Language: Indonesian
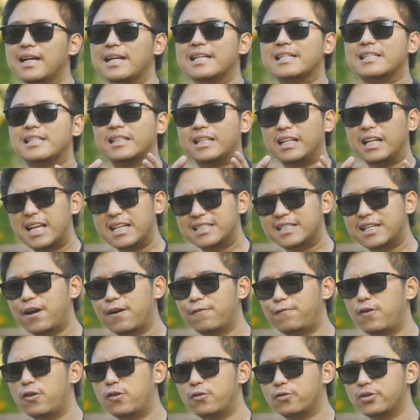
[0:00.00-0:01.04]
Setelah saya
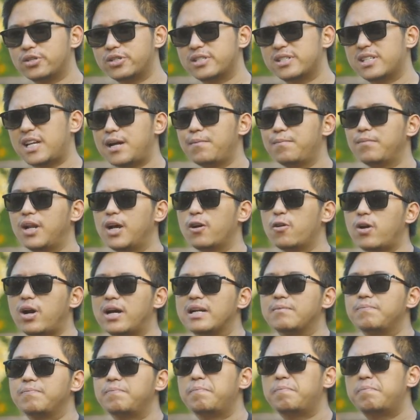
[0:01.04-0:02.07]
fokus, saya
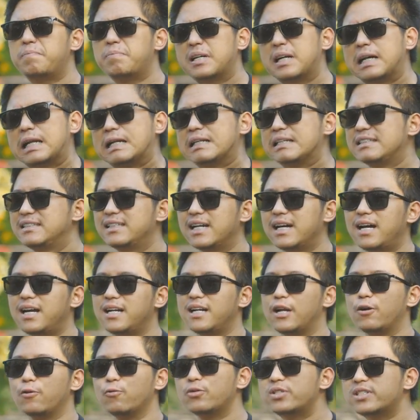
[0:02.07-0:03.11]
melakukan kerja
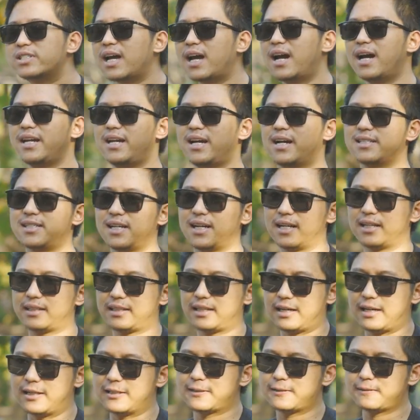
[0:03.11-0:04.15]
dan usaha yang sangat
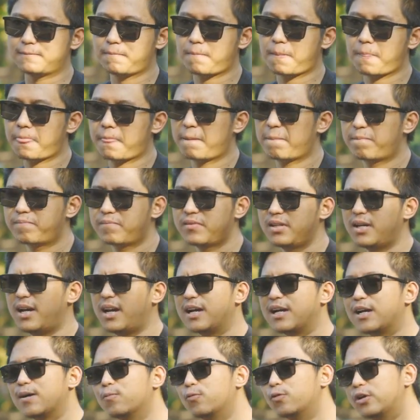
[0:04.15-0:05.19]
keras.
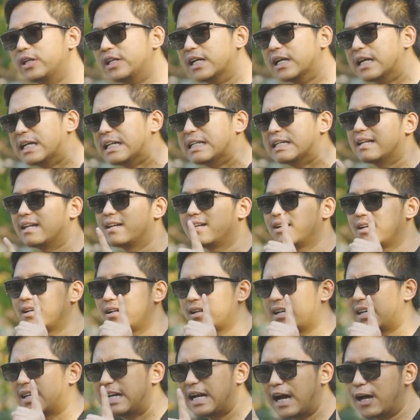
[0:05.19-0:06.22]
Ya, kemudian
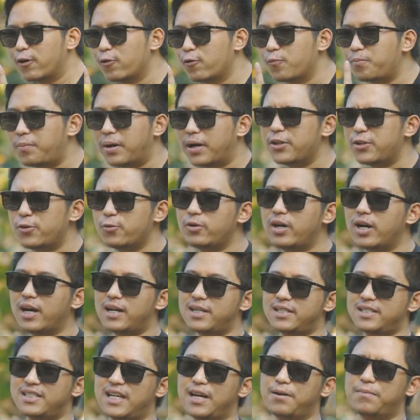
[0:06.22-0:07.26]
gak lupa
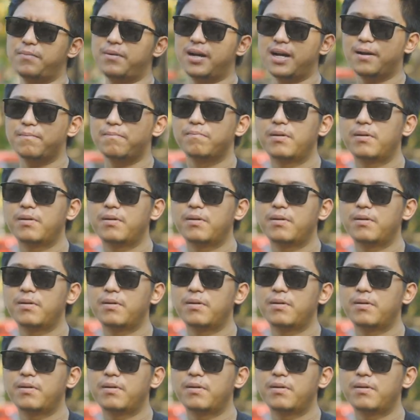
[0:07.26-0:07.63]
juga sama